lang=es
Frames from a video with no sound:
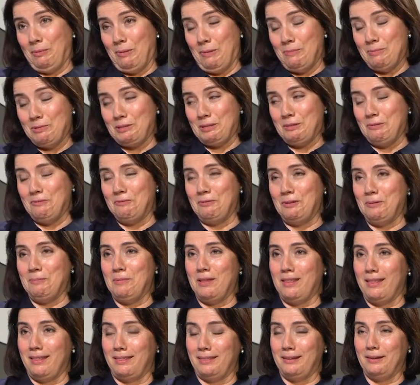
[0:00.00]
vamos de
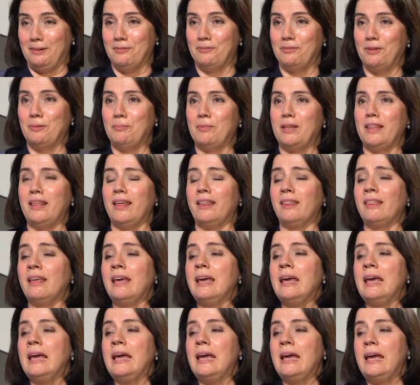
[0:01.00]
enfermedad en enfermedad.
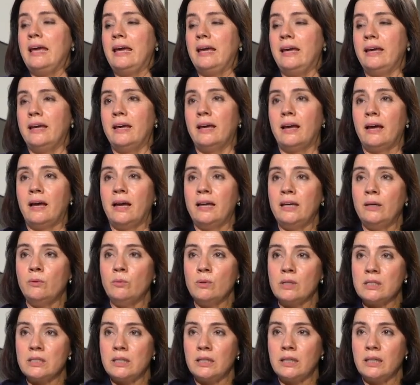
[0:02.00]
Eh, hay
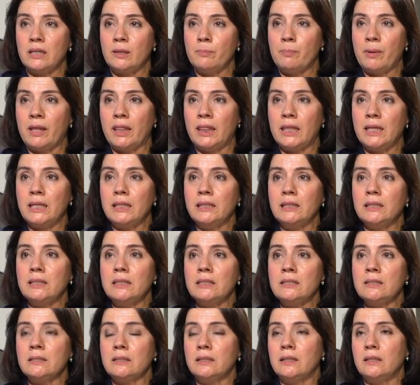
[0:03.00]
una serie de
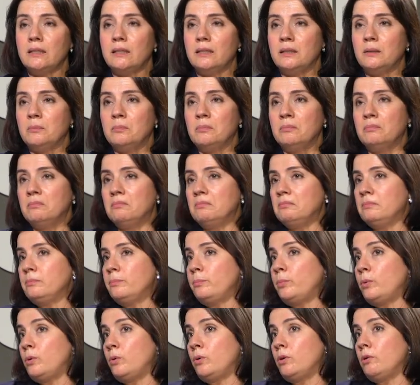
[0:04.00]
pacientes que, mm,
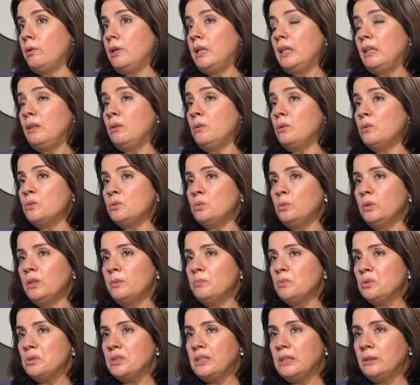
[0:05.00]
por lo que he leído, los
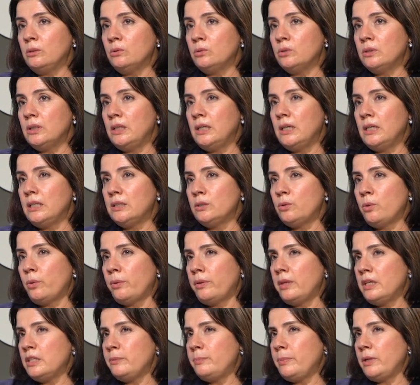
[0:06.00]
últimos datos de la
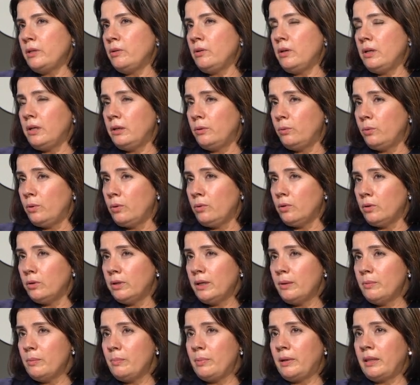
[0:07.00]
Sociedad Española de
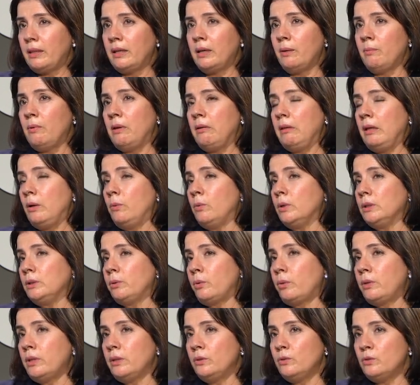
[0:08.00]
Neurología, me parece que hablaba de
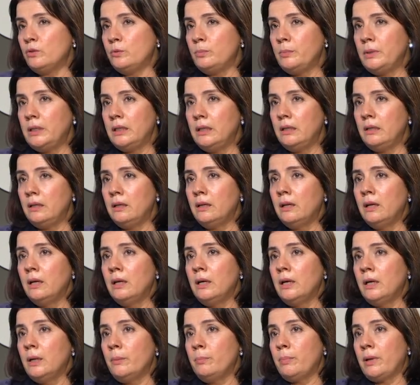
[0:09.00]
400.000
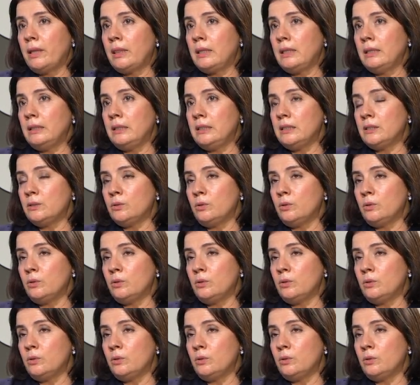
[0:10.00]
pacientes